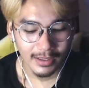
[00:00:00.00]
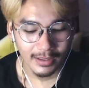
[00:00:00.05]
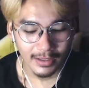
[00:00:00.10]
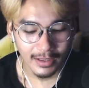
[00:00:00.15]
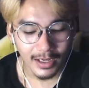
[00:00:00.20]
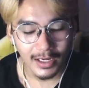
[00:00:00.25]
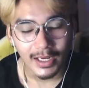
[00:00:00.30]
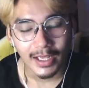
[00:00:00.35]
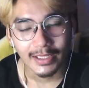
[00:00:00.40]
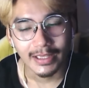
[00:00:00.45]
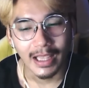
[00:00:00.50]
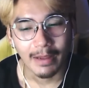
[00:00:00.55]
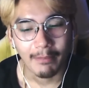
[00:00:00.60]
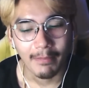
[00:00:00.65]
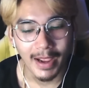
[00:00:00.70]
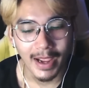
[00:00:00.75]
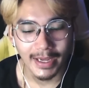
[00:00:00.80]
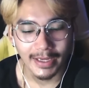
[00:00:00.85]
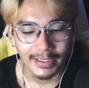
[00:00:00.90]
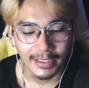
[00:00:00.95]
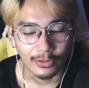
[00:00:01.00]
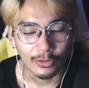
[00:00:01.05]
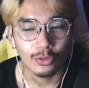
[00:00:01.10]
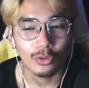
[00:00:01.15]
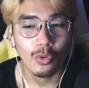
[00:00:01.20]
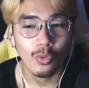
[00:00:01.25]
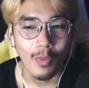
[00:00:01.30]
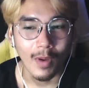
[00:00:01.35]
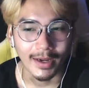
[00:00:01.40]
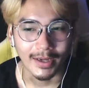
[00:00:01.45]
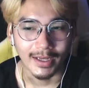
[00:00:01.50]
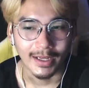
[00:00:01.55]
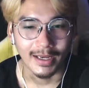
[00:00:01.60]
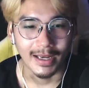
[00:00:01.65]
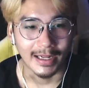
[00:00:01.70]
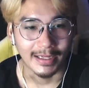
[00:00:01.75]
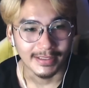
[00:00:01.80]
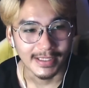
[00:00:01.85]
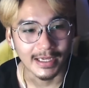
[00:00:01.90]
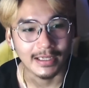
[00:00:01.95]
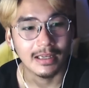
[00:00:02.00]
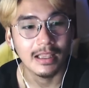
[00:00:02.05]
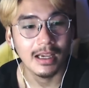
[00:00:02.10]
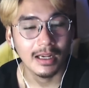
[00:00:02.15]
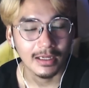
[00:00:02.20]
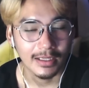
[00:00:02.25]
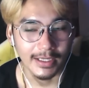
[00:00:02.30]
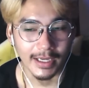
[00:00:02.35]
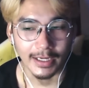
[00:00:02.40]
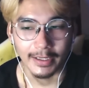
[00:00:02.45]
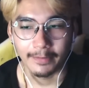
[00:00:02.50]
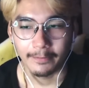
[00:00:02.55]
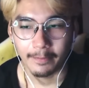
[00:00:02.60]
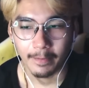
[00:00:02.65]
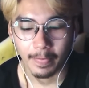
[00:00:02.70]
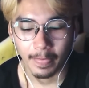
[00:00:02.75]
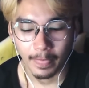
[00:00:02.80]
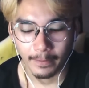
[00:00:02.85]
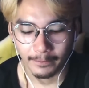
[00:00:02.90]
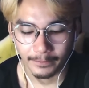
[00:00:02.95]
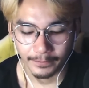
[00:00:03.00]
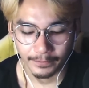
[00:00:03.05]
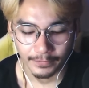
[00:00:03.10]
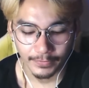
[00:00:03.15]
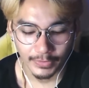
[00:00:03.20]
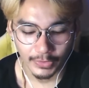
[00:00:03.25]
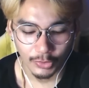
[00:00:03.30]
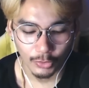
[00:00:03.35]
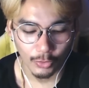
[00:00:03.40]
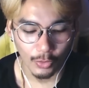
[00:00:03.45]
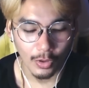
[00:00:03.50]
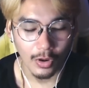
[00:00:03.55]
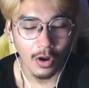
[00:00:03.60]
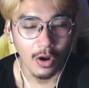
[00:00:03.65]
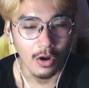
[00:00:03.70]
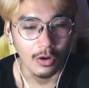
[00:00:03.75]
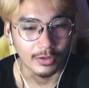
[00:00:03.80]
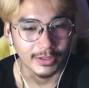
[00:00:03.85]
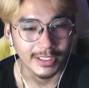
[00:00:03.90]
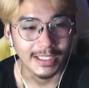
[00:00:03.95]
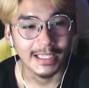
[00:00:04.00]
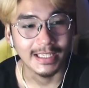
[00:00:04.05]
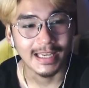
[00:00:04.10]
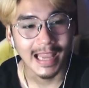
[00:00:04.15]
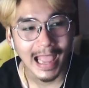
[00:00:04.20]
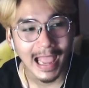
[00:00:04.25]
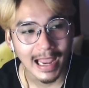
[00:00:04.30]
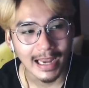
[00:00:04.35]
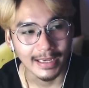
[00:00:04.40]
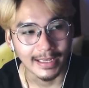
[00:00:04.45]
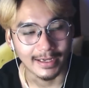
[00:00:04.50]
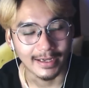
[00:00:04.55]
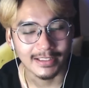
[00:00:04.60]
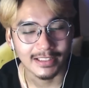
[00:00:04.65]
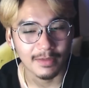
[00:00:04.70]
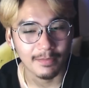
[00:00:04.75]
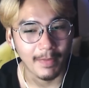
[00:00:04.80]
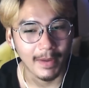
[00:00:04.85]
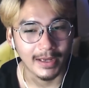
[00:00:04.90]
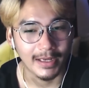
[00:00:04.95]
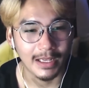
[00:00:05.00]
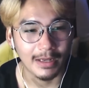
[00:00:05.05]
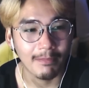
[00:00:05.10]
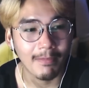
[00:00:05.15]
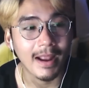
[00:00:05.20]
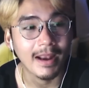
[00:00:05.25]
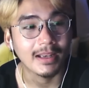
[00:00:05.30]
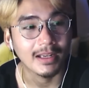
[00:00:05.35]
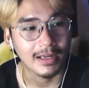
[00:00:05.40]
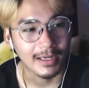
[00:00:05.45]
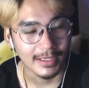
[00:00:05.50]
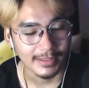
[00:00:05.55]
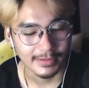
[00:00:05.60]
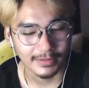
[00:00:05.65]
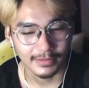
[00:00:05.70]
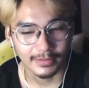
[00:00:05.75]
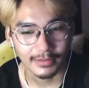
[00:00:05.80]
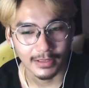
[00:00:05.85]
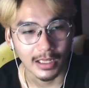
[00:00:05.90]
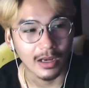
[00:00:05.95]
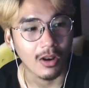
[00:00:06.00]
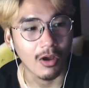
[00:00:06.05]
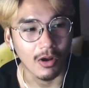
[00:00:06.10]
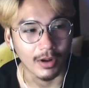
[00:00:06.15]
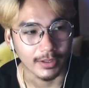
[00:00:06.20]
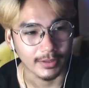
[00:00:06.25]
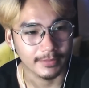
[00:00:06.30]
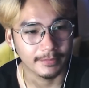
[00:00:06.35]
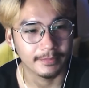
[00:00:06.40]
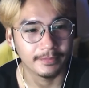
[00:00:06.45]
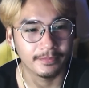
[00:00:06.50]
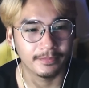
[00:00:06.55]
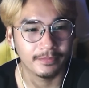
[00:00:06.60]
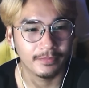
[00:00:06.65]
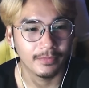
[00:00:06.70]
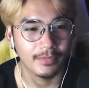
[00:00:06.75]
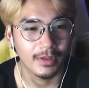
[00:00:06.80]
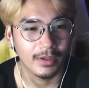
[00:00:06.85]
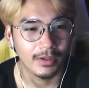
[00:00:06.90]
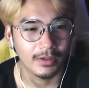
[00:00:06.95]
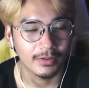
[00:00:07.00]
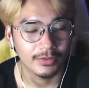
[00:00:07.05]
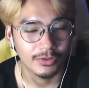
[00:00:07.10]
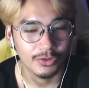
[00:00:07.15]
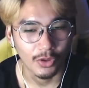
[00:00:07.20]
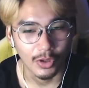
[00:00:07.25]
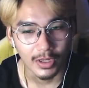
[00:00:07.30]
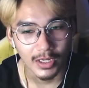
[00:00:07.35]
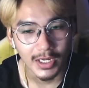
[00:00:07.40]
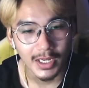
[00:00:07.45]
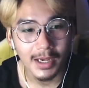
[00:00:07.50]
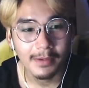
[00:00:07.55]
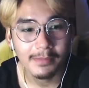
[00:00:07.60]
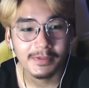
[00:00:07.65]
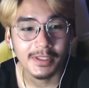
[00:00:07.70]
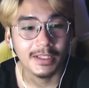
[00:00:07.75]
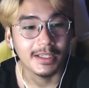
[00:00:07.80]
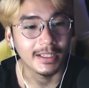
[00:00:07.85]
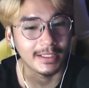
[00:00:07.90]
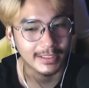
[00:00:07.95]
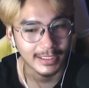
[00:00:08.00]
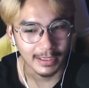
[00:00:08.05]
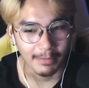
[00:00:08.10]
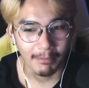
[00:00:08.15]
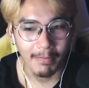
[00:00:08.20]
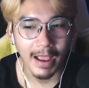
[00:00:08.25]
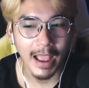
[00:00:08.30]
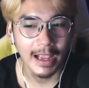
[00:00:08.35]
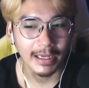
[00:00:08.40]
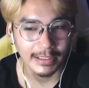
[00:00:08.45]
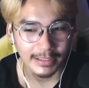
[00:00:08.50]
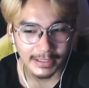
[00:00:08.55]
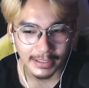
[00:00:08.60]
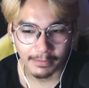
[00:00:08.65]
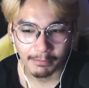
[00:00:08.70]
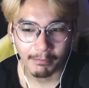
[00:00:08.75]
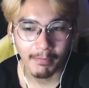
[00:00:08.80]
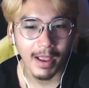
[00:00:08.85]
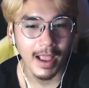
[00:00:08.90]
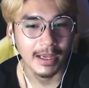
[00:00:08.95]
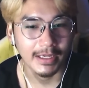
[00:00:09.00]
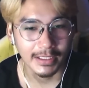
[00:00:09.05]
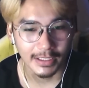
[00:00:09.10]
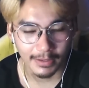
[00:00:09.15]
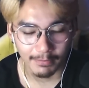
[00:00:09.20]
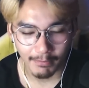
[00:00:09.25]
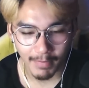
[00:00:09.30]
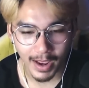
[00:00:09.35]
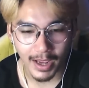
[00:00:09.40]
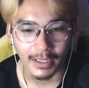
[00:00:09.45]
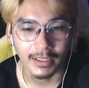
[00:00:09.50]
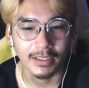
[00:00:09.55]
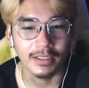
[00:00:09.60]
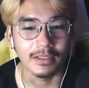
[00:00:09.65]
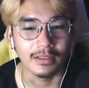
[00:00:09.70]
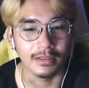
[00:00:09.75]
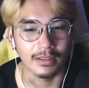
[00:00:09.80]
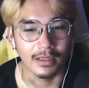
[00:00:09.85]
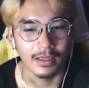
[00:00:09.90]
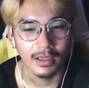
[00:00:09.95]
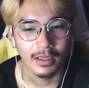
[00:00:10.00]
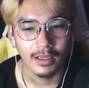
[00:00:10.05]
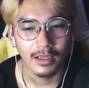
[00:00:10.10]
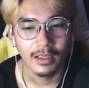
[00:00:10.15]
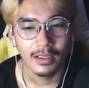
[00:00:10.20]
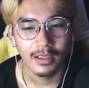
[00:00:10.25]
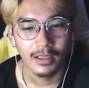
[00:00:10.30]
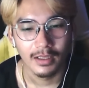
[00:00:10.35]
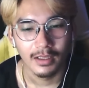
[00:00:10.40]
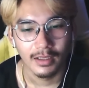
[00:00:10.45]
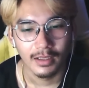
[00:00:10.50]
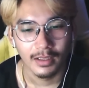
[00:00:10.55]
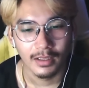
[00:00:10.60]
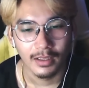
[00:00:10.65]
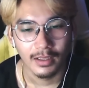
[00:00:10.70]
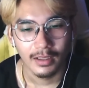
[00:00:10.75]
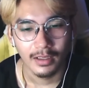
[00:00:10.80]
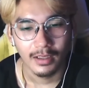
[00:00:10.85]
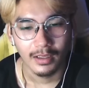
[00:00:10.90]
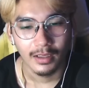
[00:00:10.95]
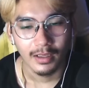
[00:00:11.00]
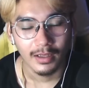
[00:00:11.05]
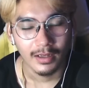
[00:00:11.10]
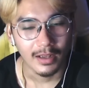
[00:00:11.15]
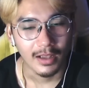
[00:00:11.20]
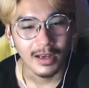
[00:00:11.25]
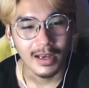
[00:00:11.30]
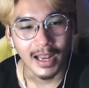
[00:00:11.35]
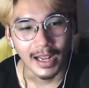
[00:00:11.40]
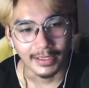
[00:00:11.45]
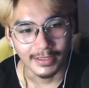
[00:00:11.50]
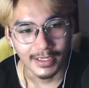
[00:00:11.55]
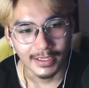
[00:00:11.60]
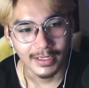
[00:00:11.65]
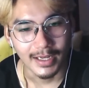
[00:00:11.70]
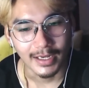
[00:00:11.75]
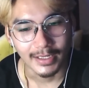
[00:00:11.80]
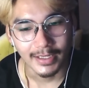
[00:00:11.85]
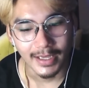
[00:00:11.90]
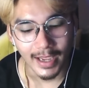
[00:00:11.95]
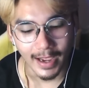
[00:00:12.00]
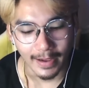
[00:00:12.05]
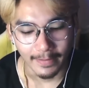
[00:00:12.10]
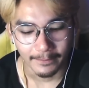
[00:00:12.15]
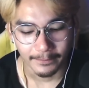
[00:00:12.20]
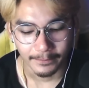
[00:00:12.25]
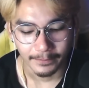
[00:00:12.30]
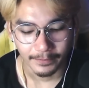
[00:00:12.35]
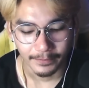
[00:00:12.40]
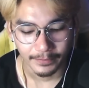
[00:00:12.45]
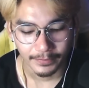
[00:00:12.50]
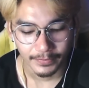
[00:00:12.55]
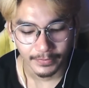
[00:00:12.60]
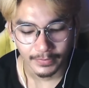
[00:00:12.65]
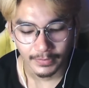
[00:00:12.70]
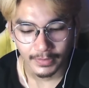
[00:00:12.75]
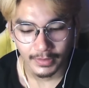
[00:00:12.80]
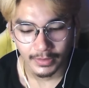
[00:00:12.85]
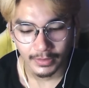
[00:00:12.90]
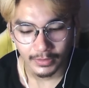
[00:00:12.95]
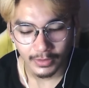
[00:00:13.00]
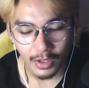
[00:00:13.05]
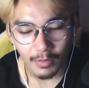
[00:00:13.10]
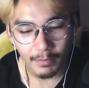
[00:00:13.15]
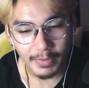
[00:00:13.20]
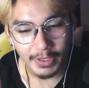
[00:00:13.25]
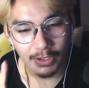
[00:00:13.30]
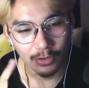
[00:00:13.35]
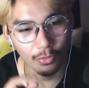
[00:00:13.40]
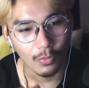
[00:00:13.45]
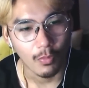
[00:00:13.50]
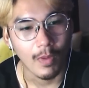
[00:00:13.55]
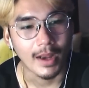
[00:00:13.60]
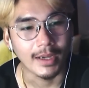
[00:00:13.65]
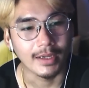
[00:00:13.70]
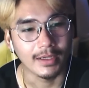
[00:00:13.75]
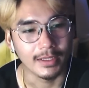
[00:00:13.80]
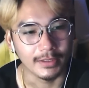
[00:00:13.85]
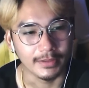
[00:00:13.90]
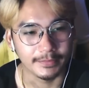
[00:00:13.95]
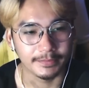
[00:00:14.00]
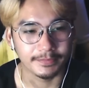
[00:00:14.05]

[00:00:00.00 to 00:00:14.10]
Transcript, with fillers: ก็เลยทำให้ในทุกๆวันเนี่ยหลังจากเลิกเรียนตัวของทีน่าเนี่ยก็จะไปเล่นบ้านคริสตลอดจนเริ่มสนิทกันมากขึ้นมากขึ้นมากขึ้นแล้วหลังจากนั้นเนี่ยก็มีอยู่วันหนึ่ง